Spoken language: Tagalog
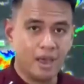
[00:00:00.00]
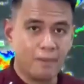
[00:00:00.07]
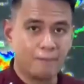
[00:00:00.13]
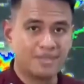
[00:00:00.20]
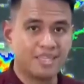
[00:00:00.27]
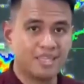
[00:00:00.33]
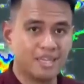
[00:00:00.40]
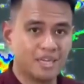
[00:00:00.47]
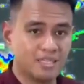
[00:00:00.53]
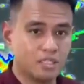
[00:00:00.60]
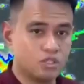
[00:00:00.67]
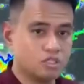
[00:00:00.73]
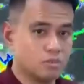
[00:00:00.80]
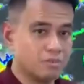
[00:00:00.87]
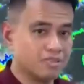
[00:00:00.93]
Pati na rin
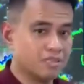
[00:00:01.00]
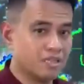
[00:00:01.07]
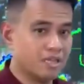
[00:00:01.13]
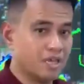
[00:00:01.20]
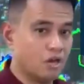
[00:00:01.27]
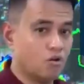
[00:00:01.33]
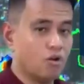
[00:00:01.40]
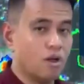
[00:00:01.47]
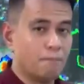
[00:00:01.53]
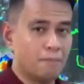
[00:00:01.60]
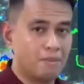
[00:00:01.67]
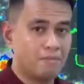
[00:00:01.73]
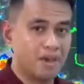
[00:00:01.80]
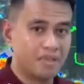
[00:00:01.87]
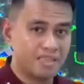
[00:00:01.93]
dito sa Mindanao, may
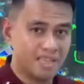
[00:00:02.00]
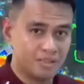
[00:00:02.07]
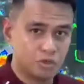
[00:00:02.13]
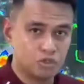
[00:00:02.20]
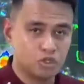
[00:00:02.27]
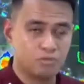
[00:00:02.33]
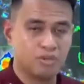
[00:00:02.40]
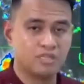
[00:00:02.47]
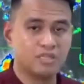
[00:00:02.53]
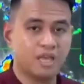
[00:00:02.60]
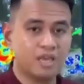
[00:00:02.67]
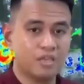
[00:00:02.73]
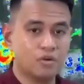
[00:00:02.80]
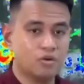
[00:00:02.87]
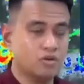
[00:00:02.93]
mga thunderstorm rin
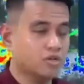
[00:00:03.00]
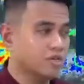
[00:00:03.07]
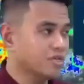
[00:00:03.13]
tayo